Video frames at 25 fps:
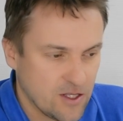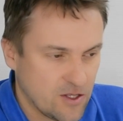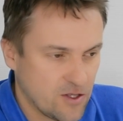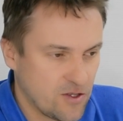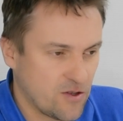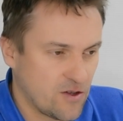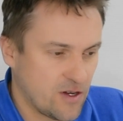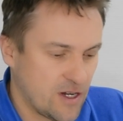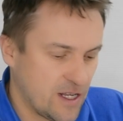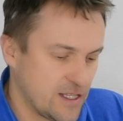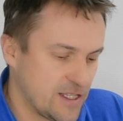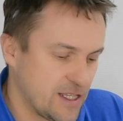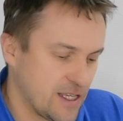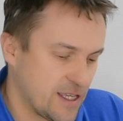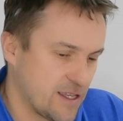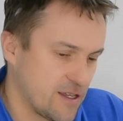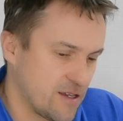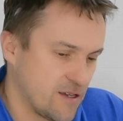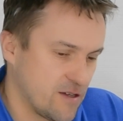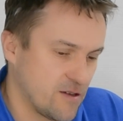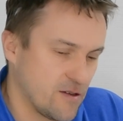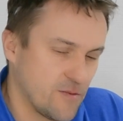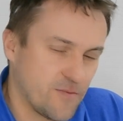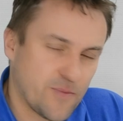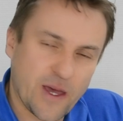Non, là, c'est
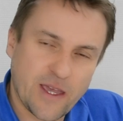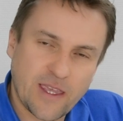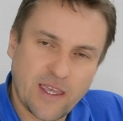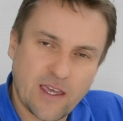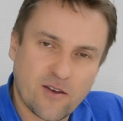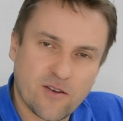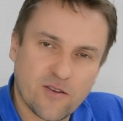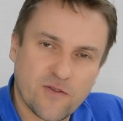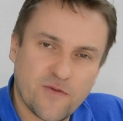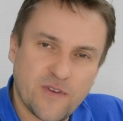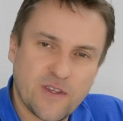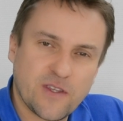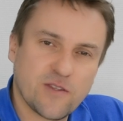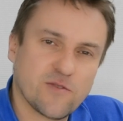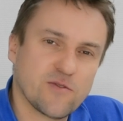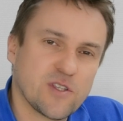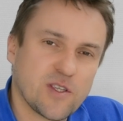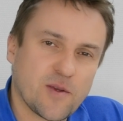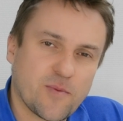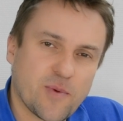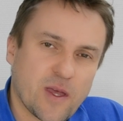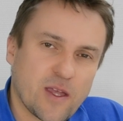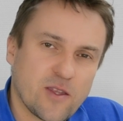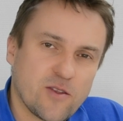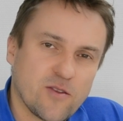paris à cote fixe. Donc
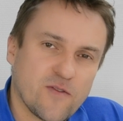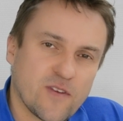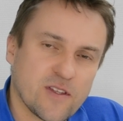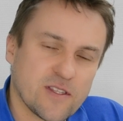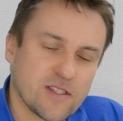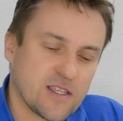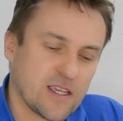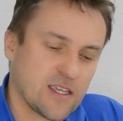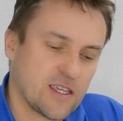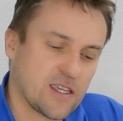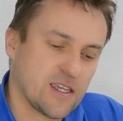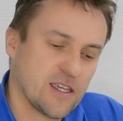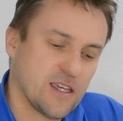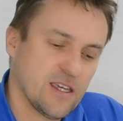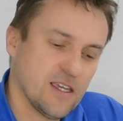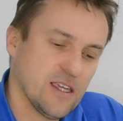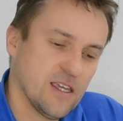j'ai pris à 2,25.